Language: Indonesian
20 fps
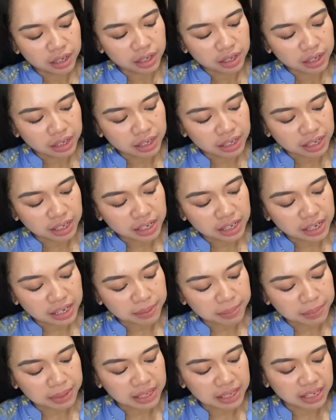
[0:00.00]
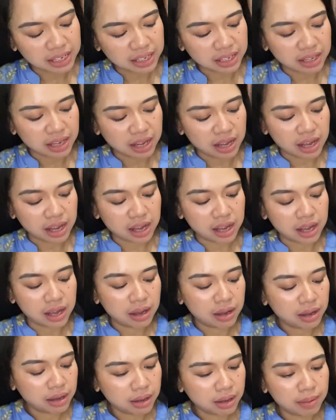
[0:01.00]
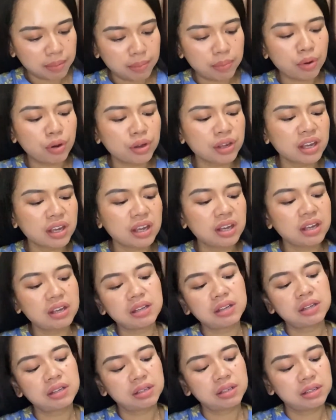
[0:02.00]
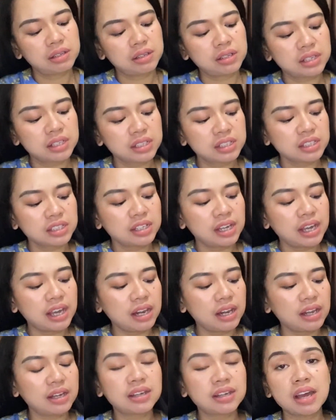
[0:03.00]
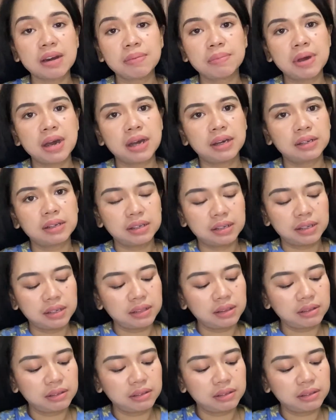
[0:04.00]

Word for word: ini ada bikinnya pokoknya elegan banget